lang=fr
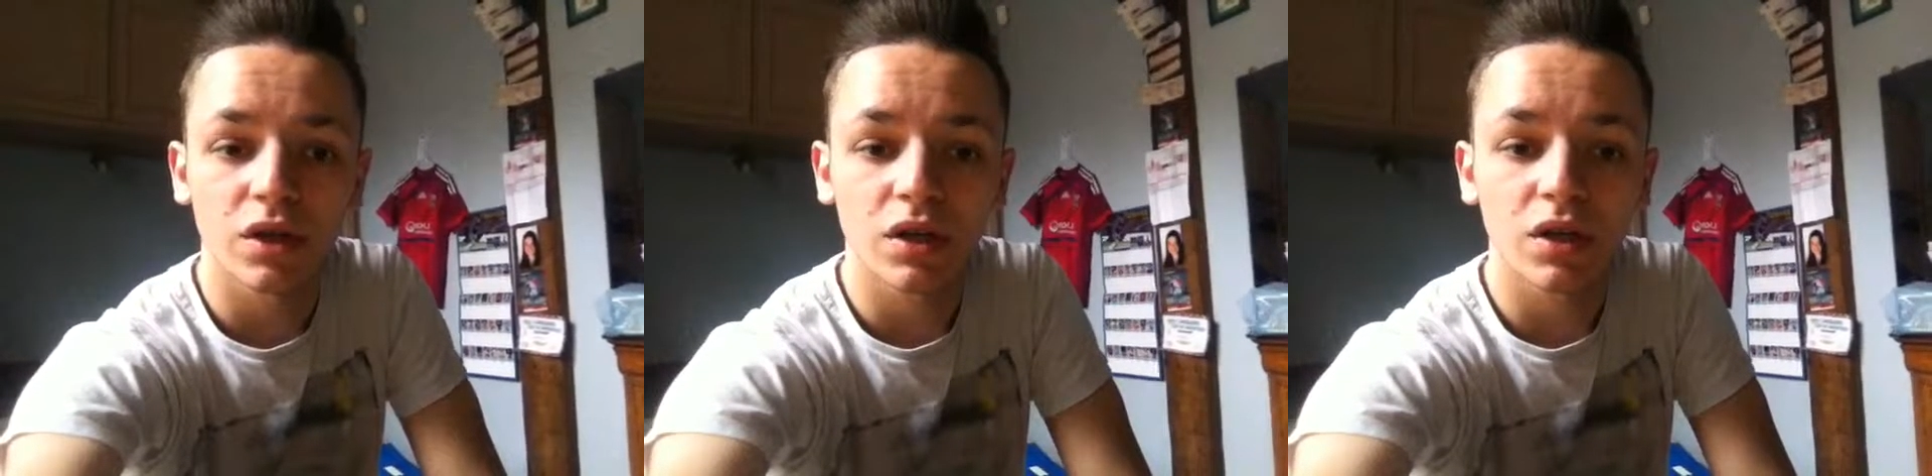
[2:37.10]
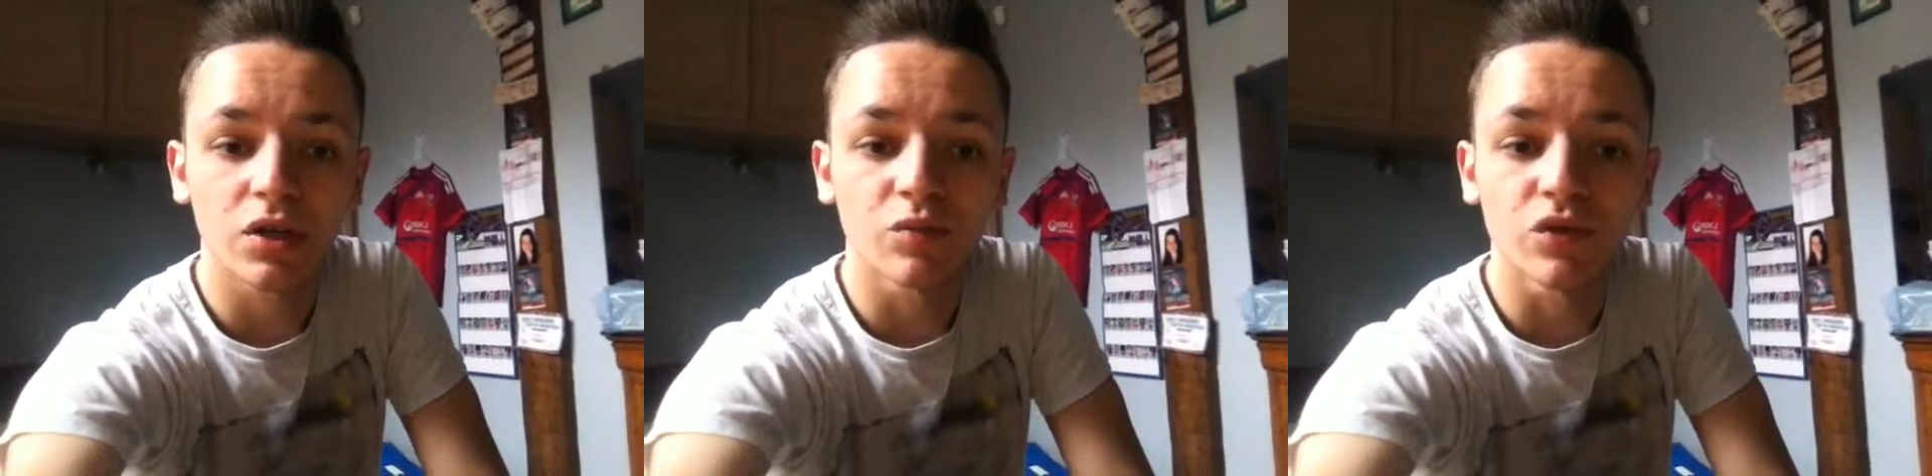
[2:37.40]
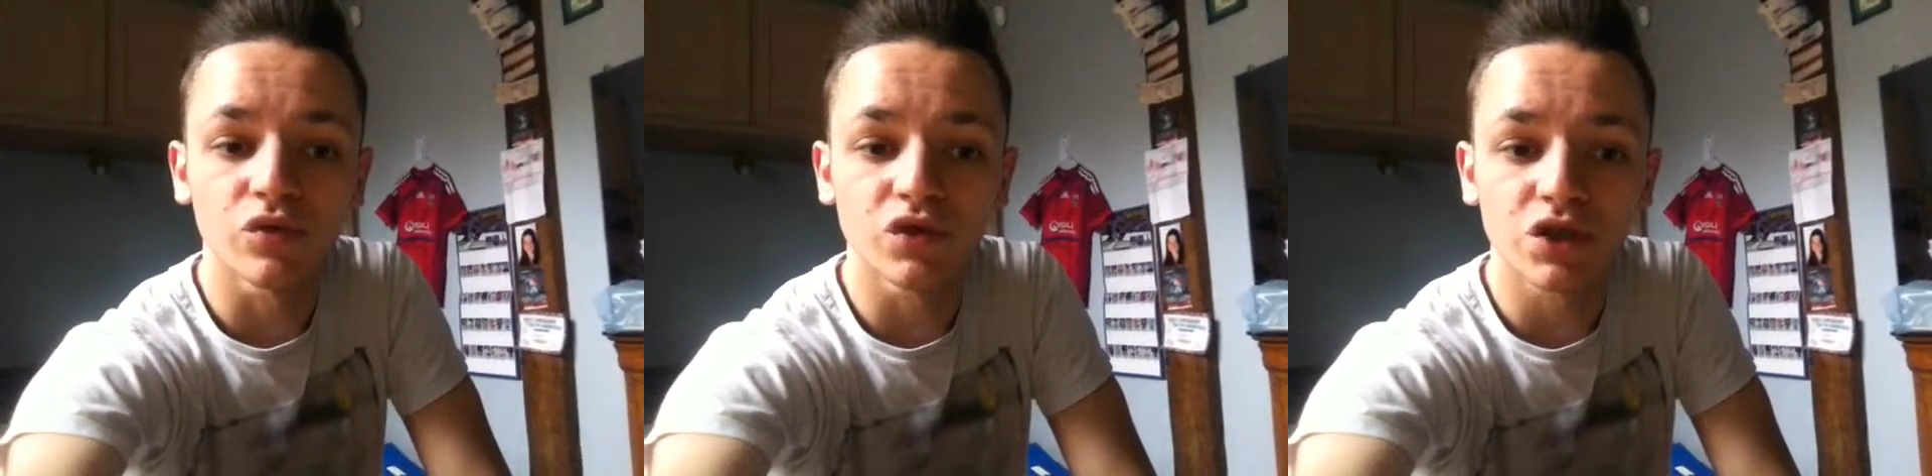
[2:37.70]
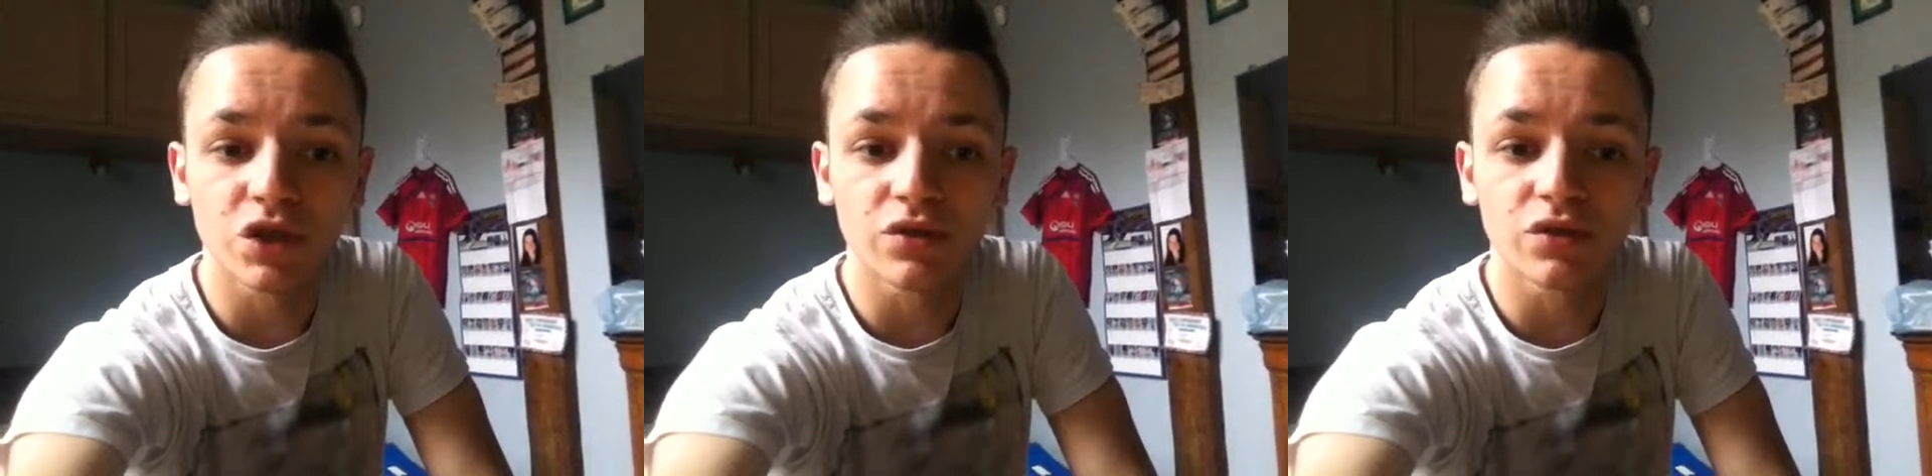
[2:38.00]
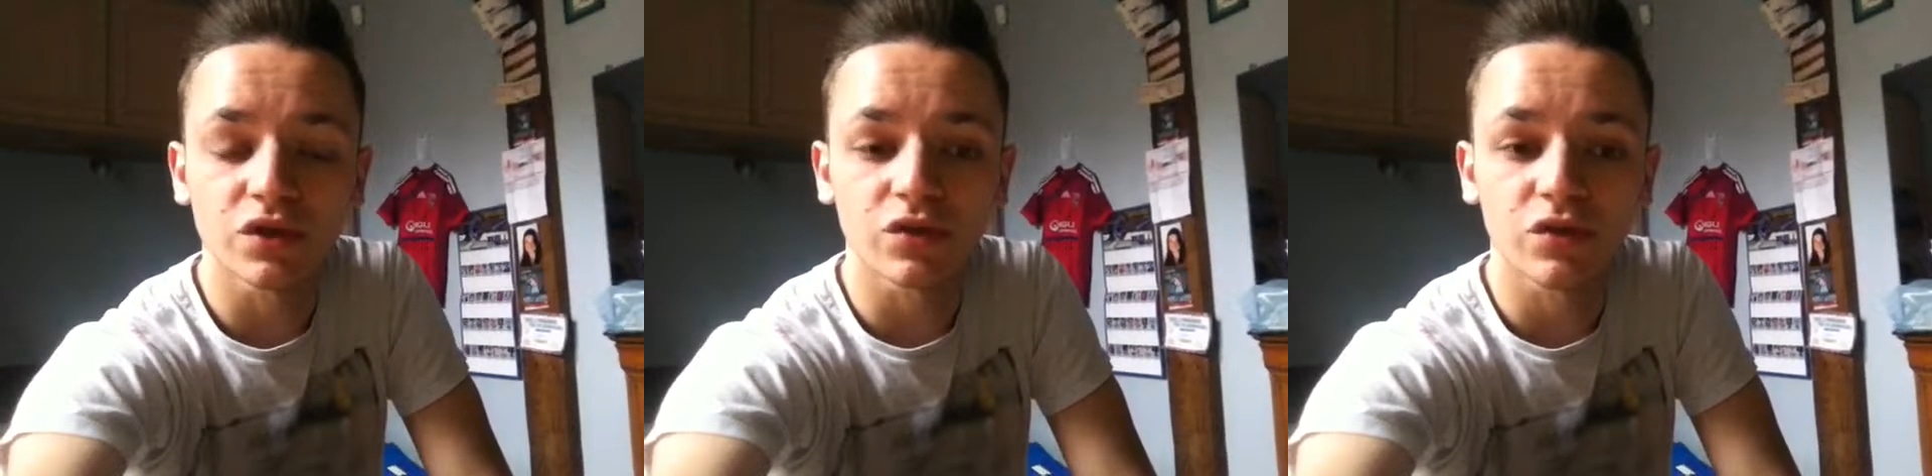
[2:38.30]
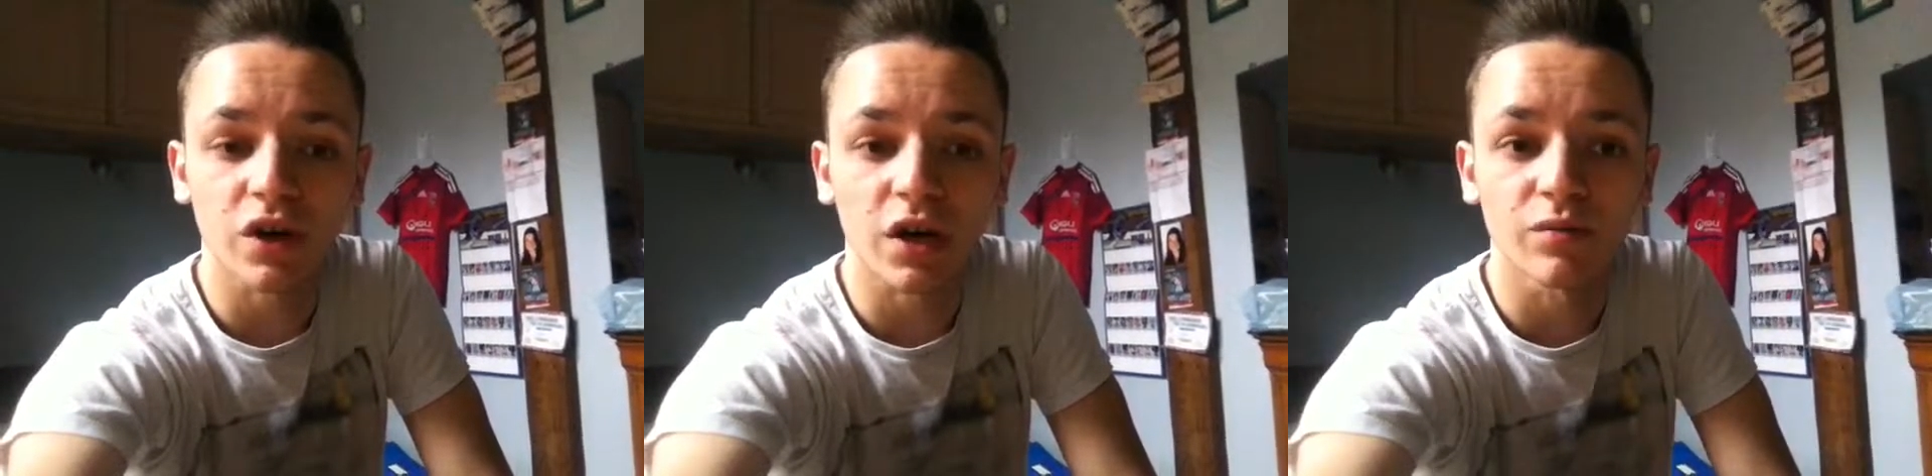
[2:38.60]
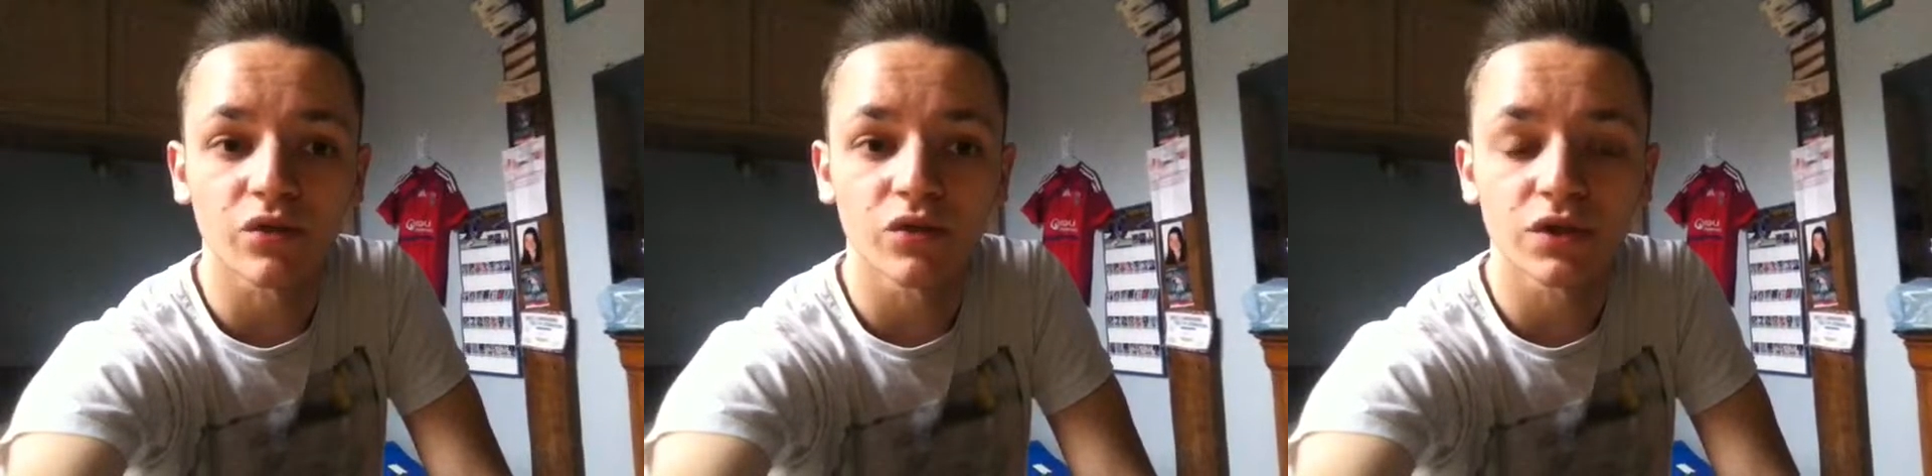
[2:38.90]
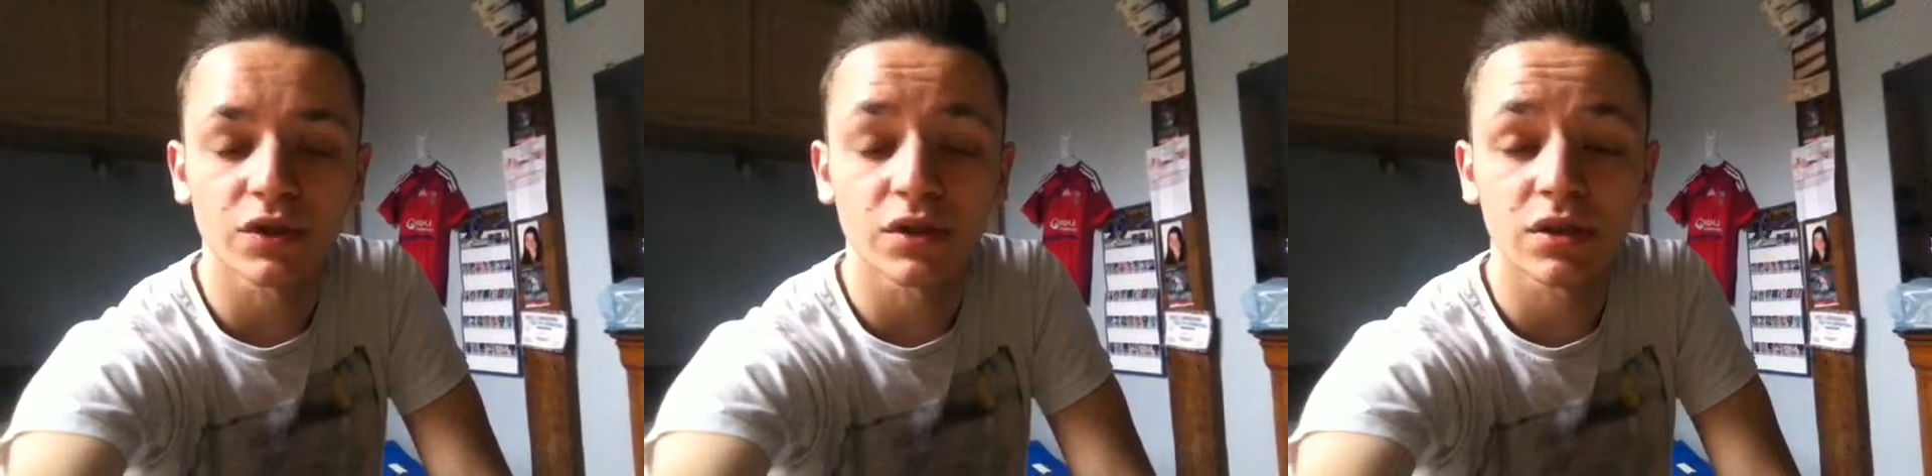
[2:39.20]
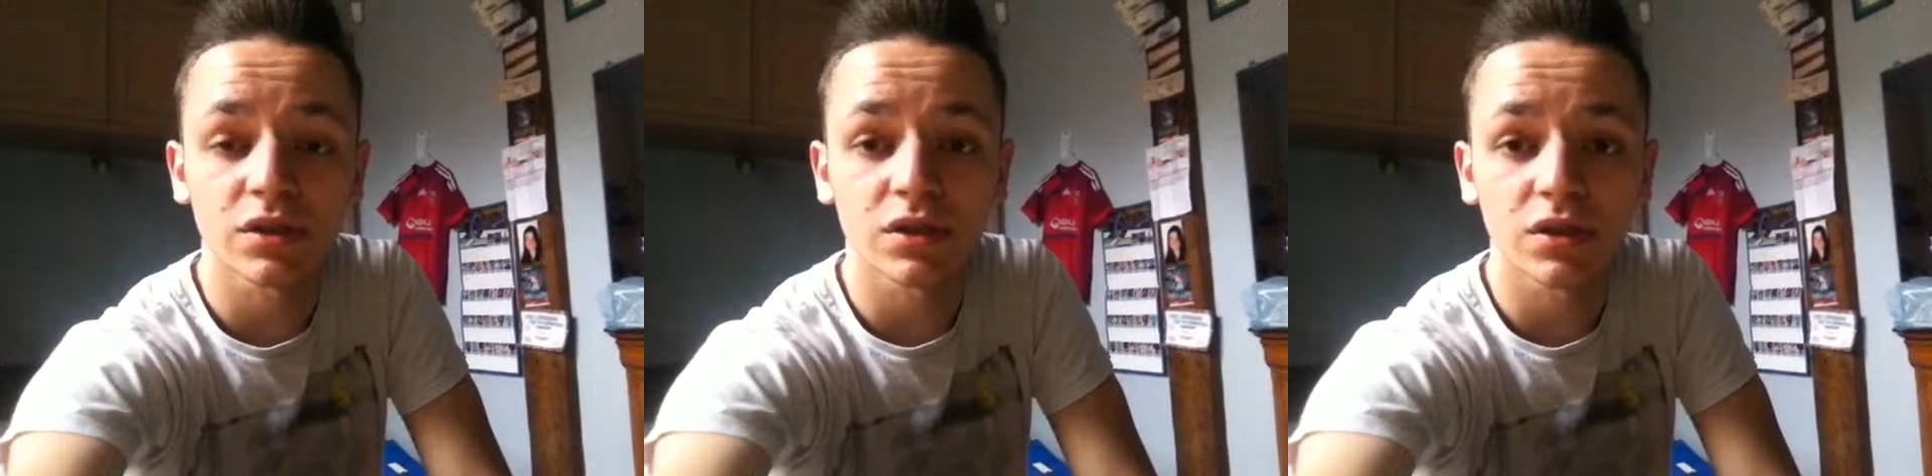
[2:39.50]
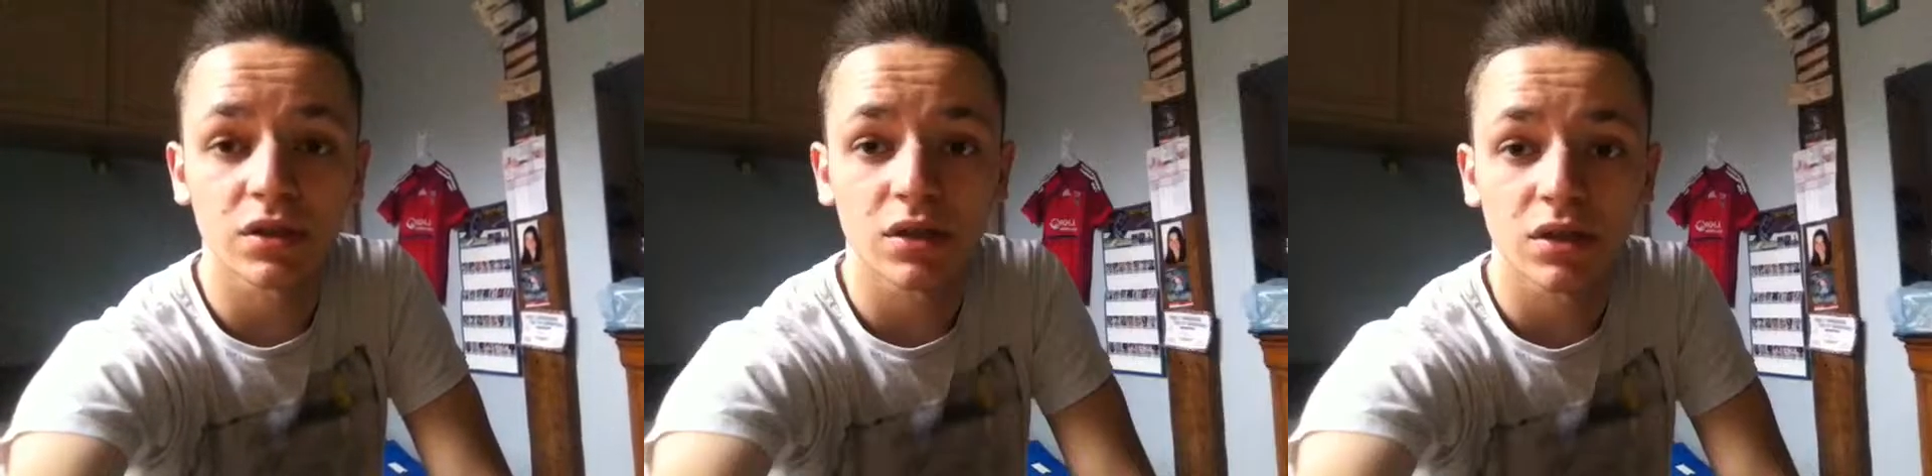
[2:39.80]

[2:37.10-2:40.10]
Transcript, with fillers: et Bonucci, ou sinon Ramos et...